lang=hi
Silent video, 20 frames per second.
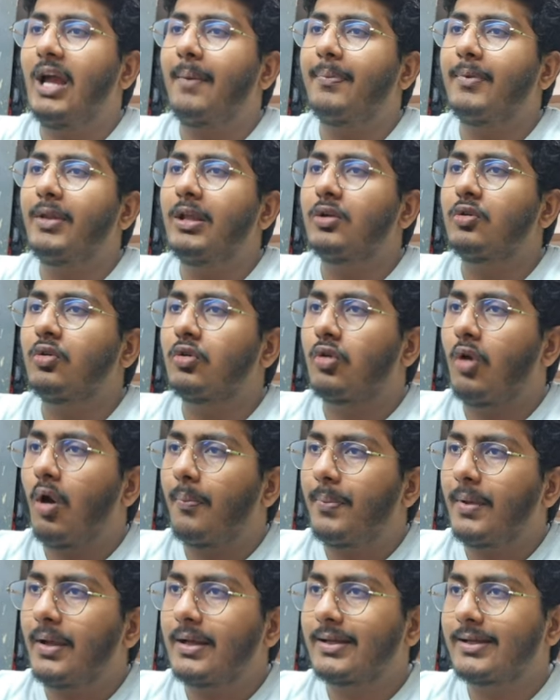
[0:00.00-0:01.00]
ही आप लिंक को
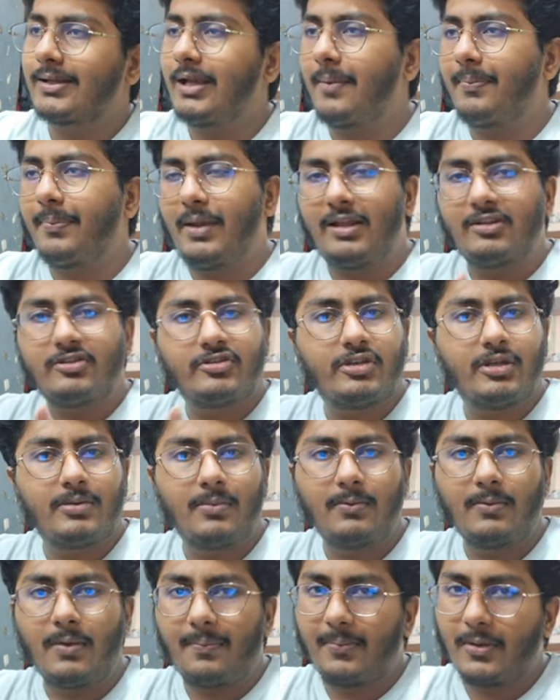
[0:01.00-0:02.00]
कॉपी करके अपने एच टी
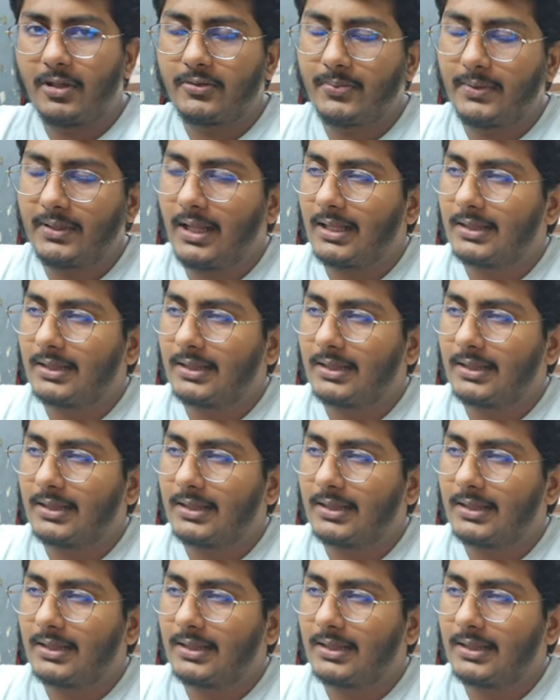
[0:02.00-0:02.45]
वेब पेज पर